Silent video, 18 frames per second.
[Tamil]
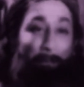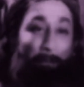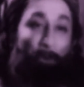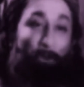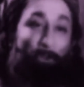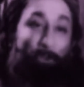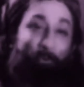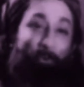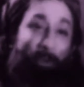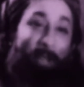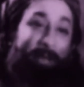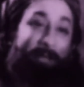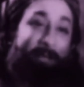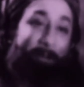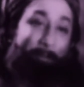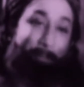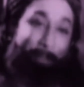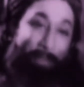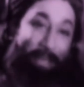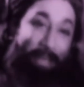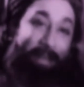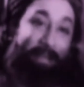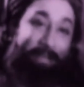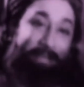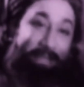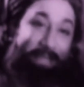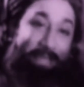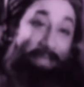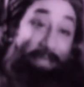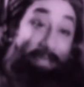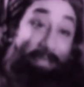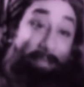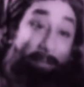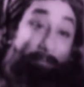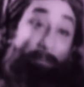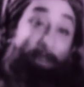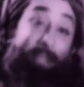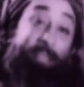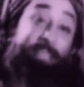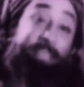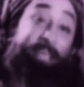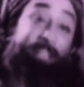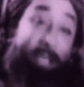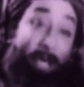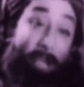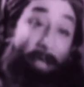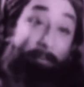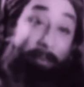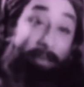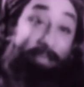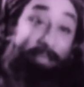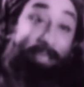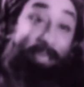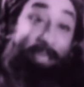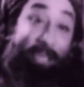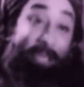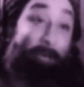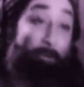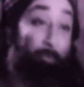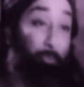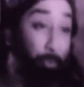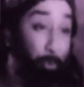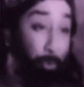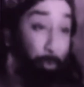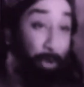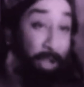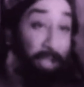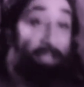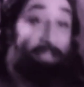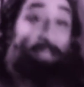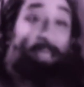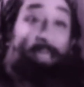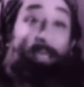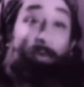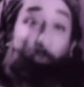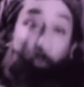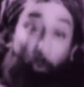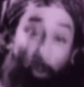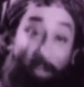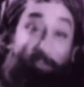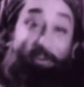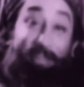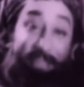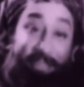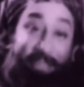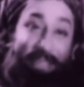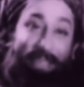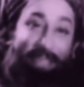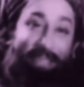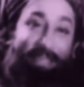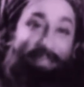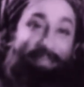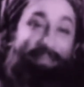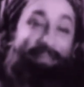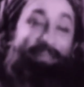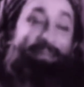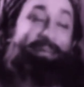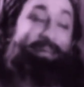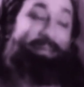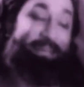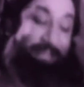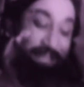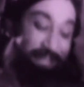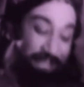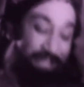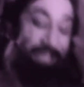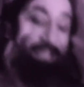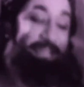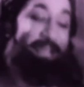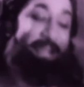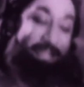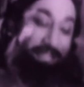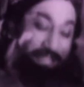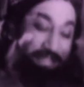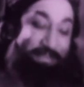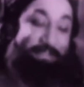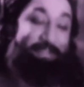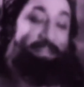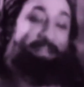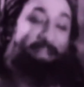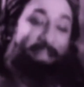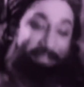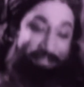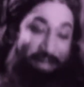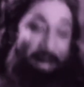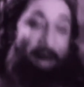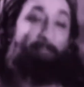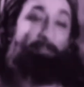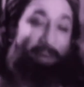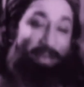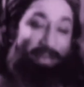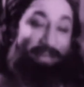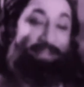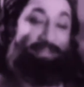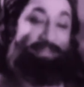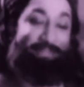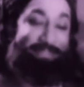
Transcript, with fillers: இப்போது உனக்கு பேரங்கே பெரிய தனமெங்கே ஊரங்கே உறவெங்கே நீ எரிந்து விட்ட சாம்பல்